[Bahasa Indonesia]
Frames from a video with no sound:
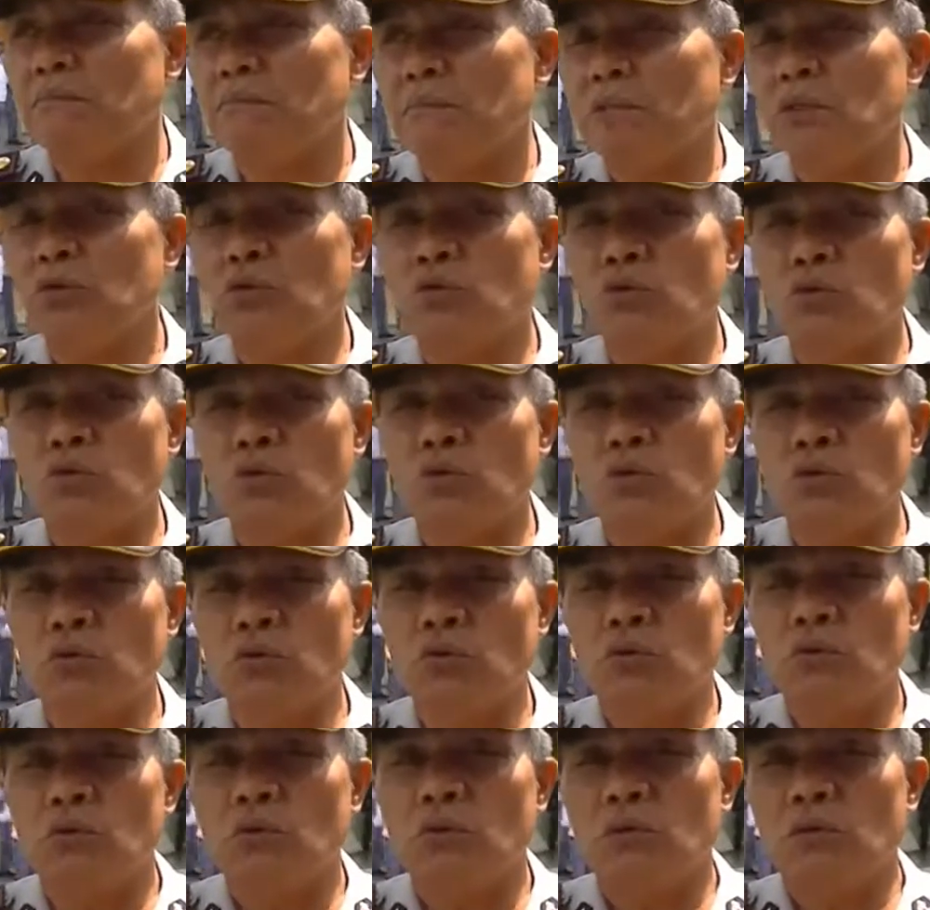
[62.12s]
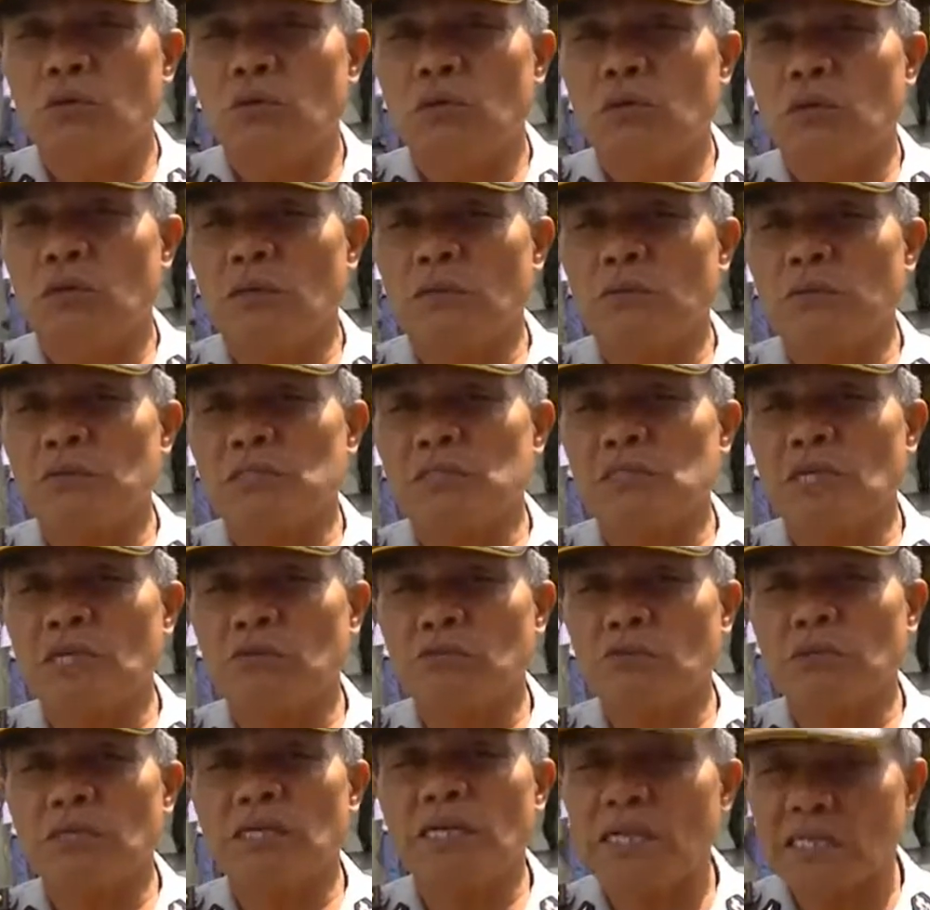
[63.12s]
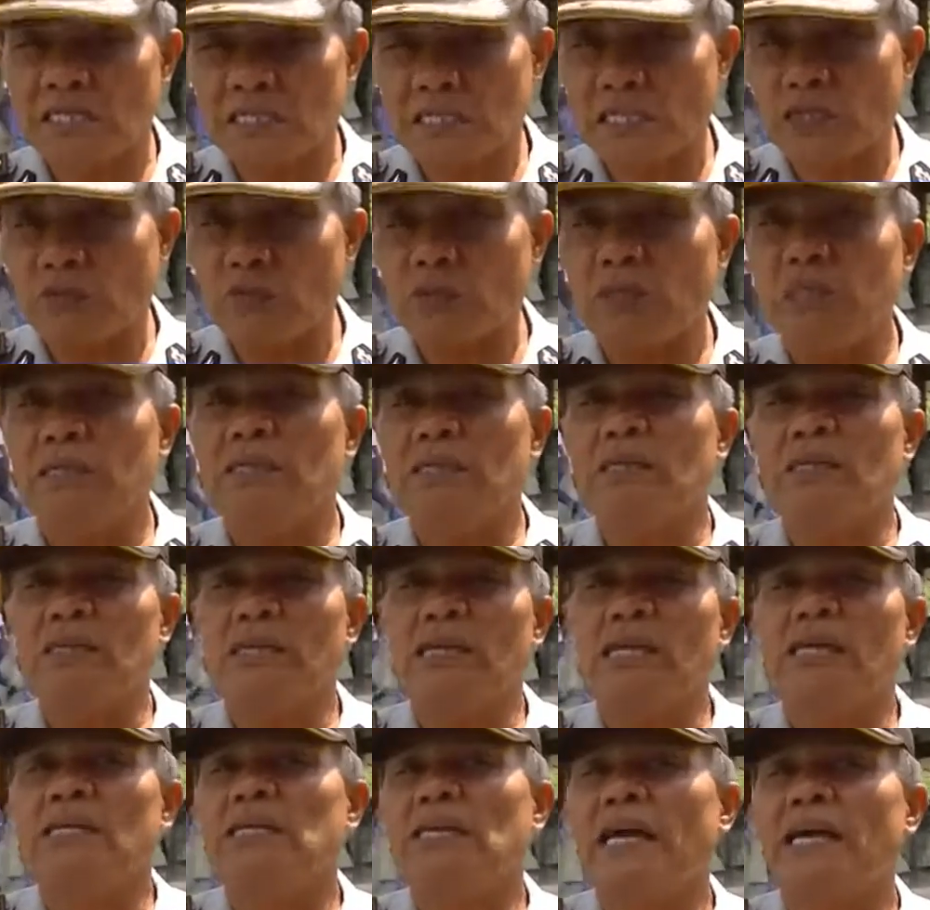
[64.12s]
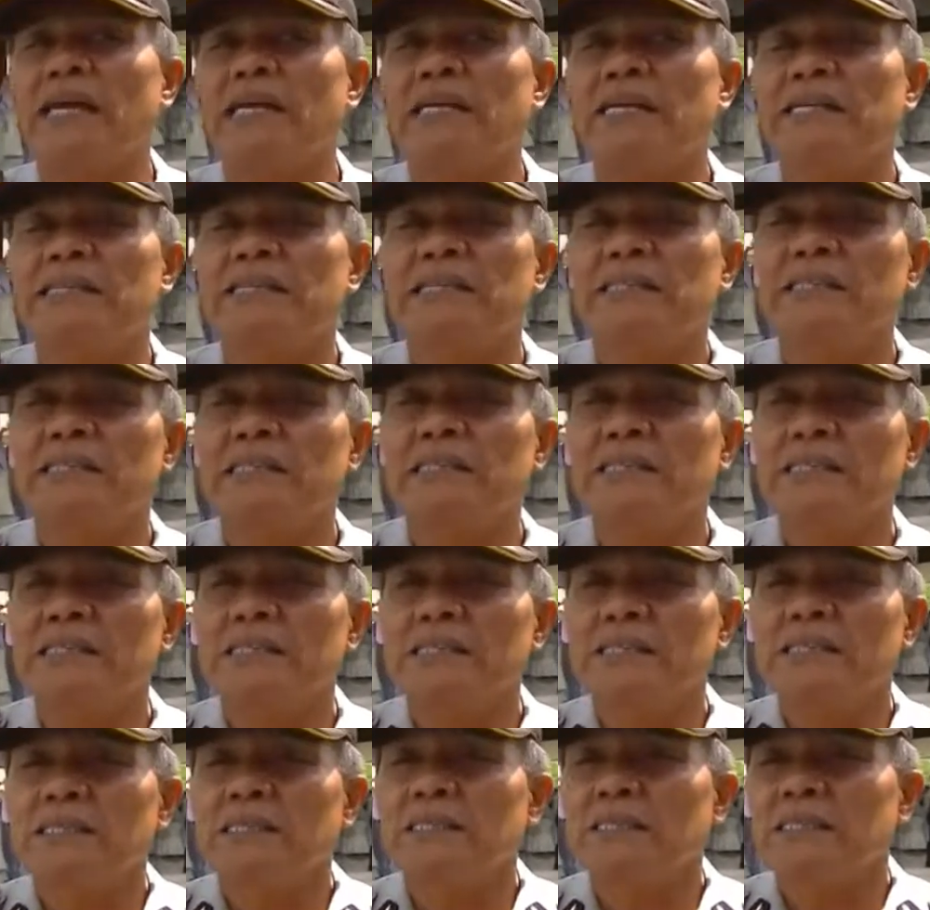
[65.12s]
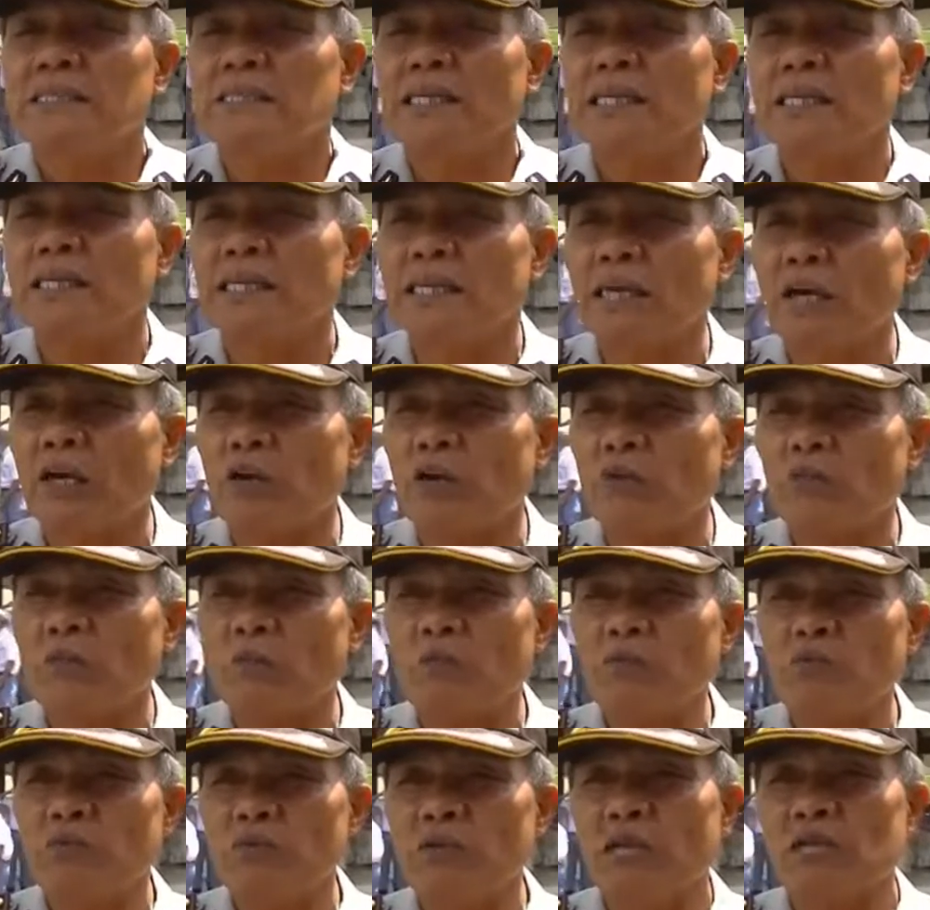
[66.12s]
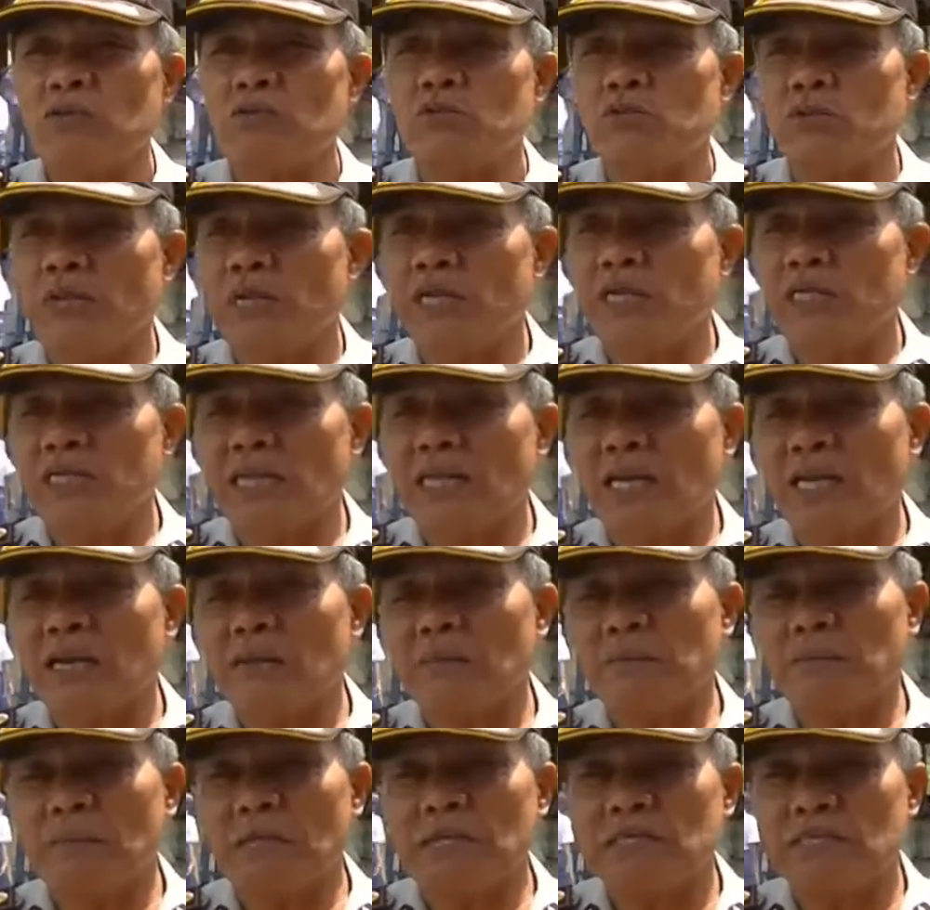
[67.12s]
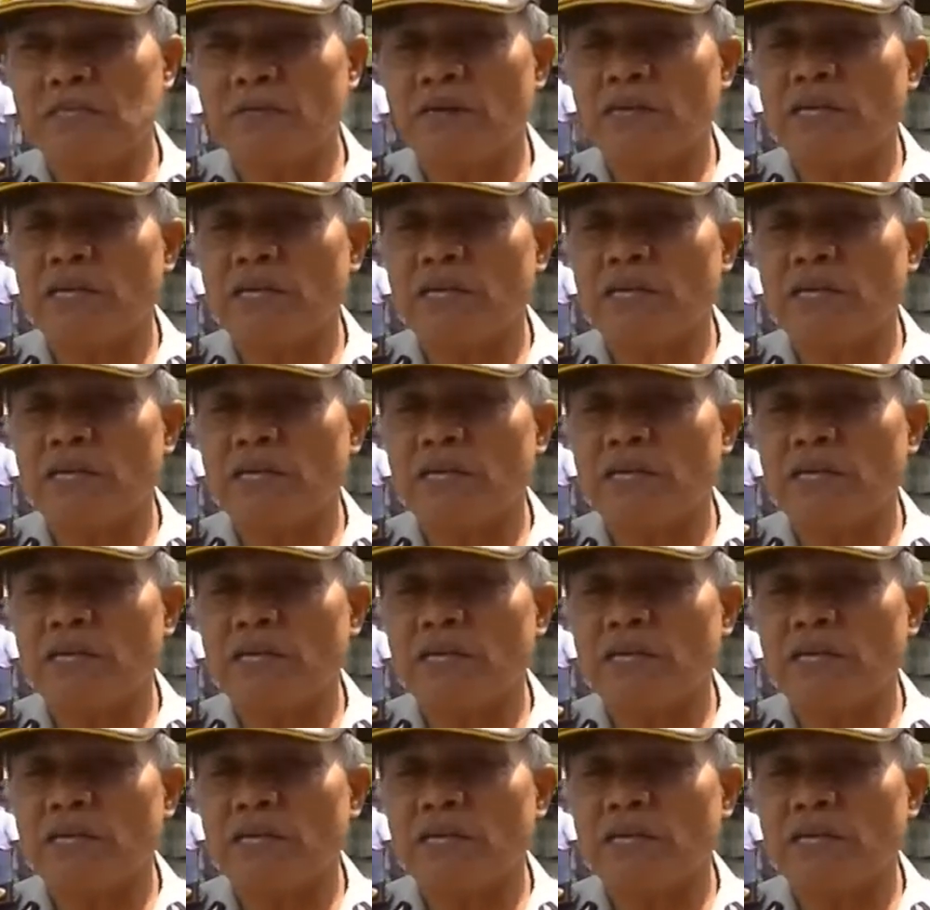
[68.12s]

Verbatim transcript: mendukung uh, persatuan dan kesatuan NKRI. Jadi kalau pemuda sudah ditanamkan jiwa